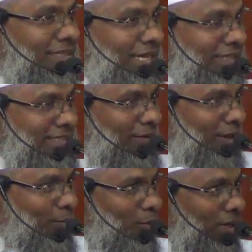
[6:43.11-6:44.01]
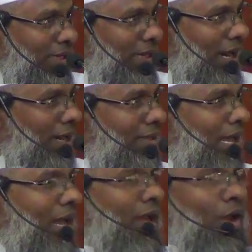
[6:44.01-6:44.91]
ஜிஎஸ்டி வரி போட்டதுனால
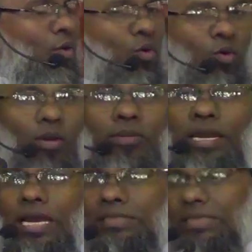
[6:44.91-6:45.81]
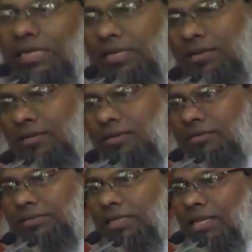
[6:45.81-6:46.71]
தான் கூவம் என்னாச்சு
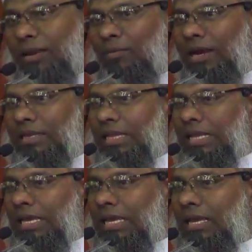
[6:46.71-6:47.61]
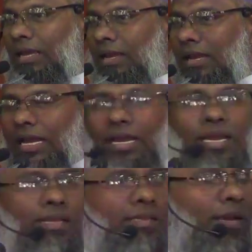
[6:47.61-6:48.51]
சந்தனம் மணந்தது
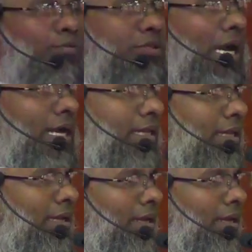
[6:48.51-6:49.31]
கங்கை தேம்ஸ் ஆனது